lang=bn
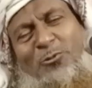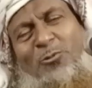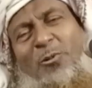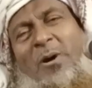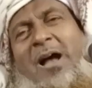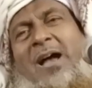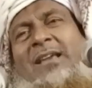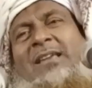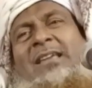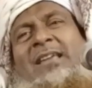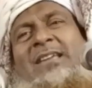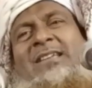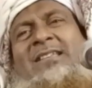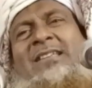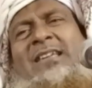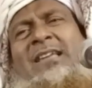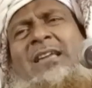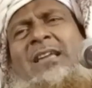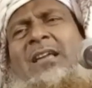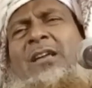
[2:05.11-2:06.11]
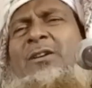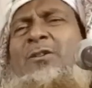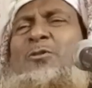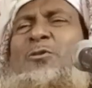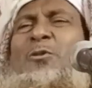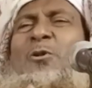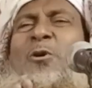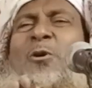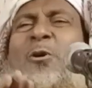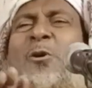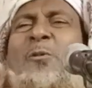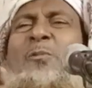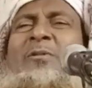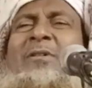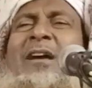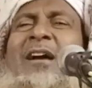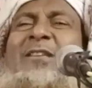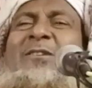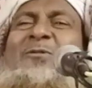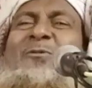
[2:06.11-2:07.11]
একটু আগে এসে
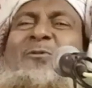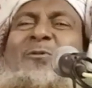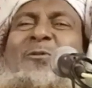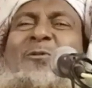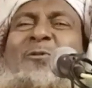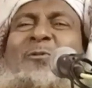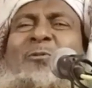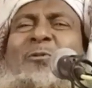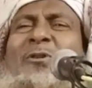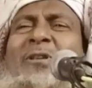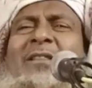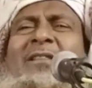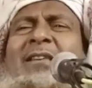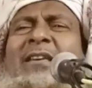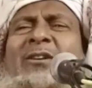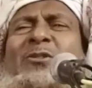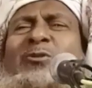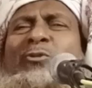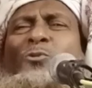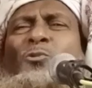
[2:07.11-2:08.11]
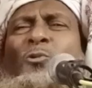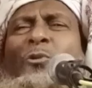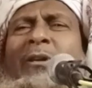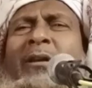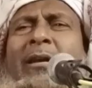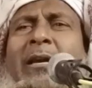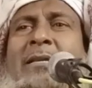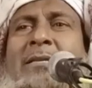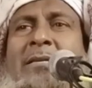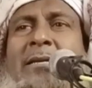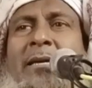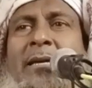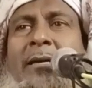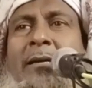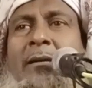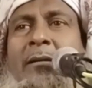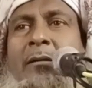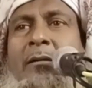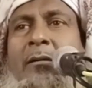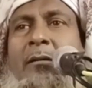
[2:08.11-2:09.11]
সব কাজগুলো করে দিয়ে চলে
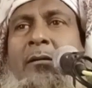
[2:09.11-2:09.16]
গেছে